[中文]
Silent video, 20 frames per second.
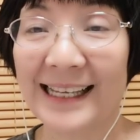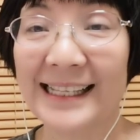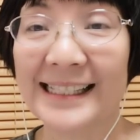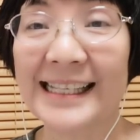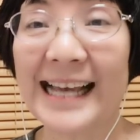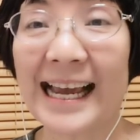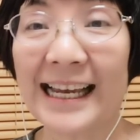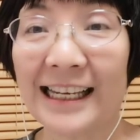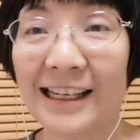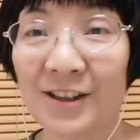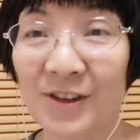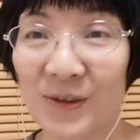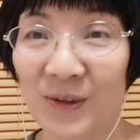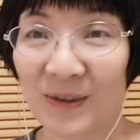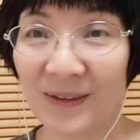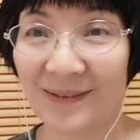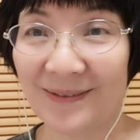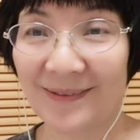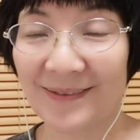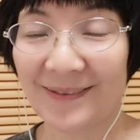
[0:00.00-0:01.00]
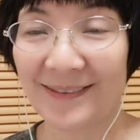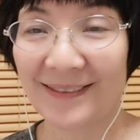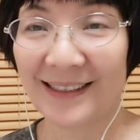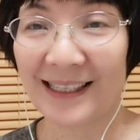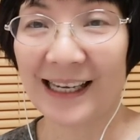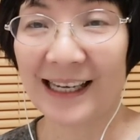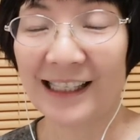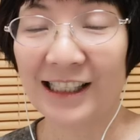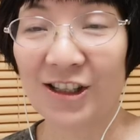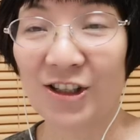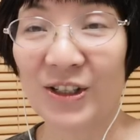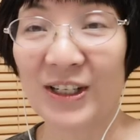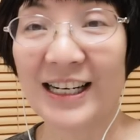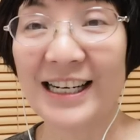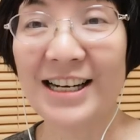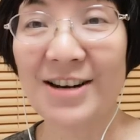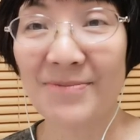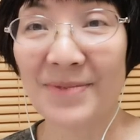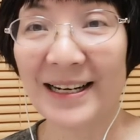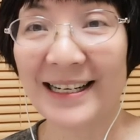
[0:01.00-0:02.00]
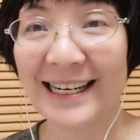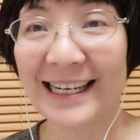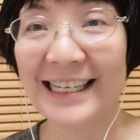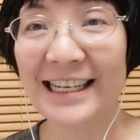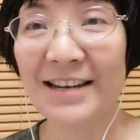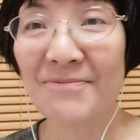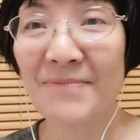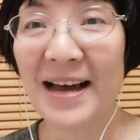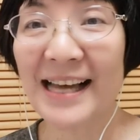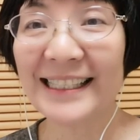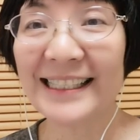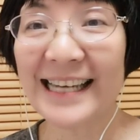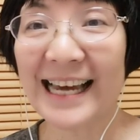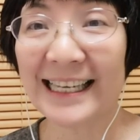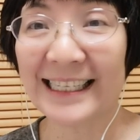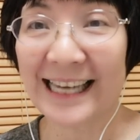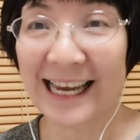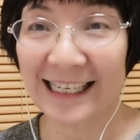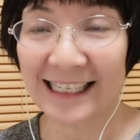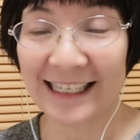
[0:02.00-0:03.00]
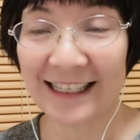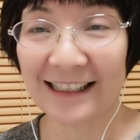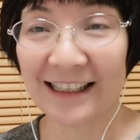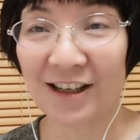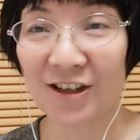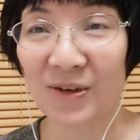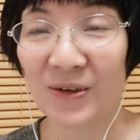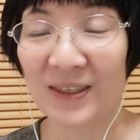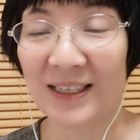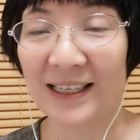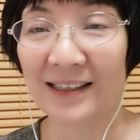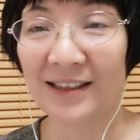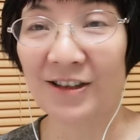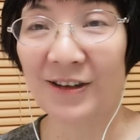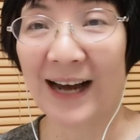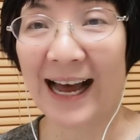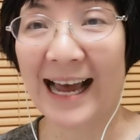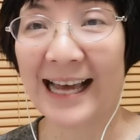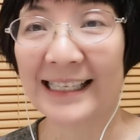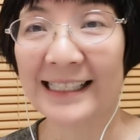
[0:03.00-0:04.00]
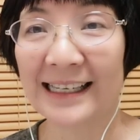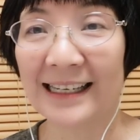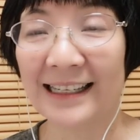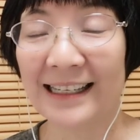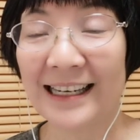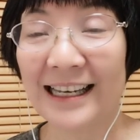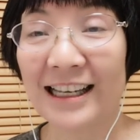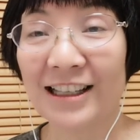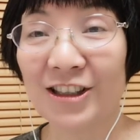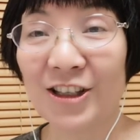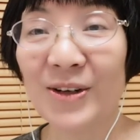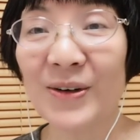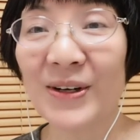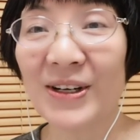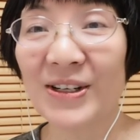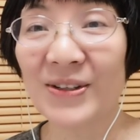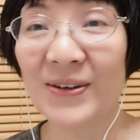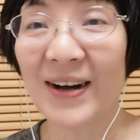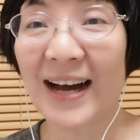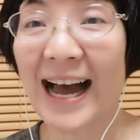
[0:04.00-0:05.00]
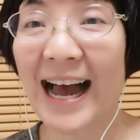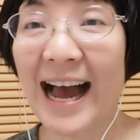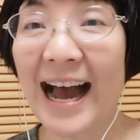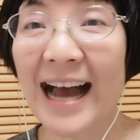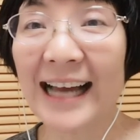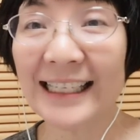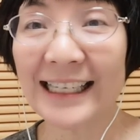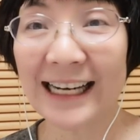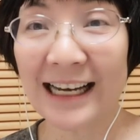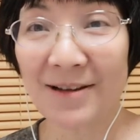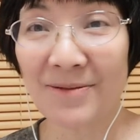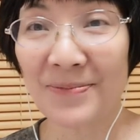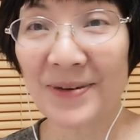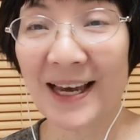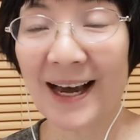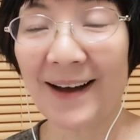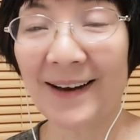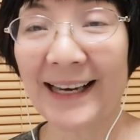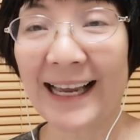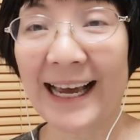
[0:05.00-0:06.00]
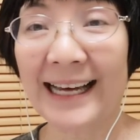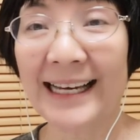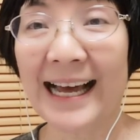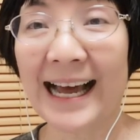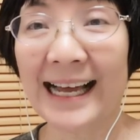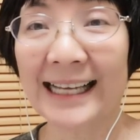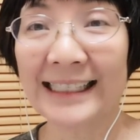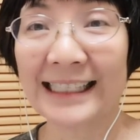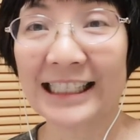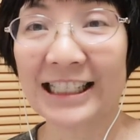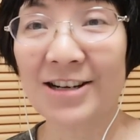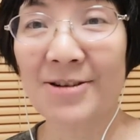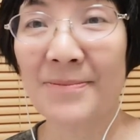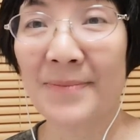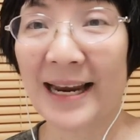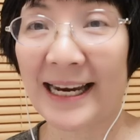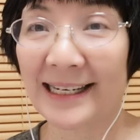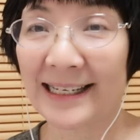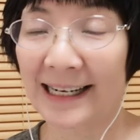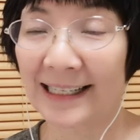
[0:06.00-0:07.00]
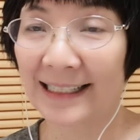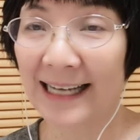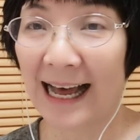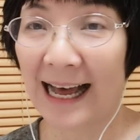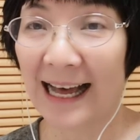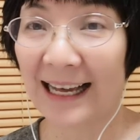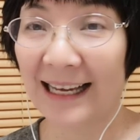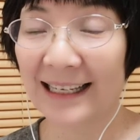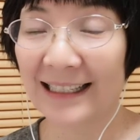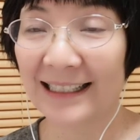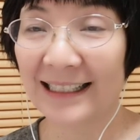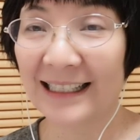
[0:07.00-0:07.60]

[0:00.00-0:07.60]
再一句，就是日本人一般见年轻的女女孩子都会说啊，你很漂亮啊，你是美人呀。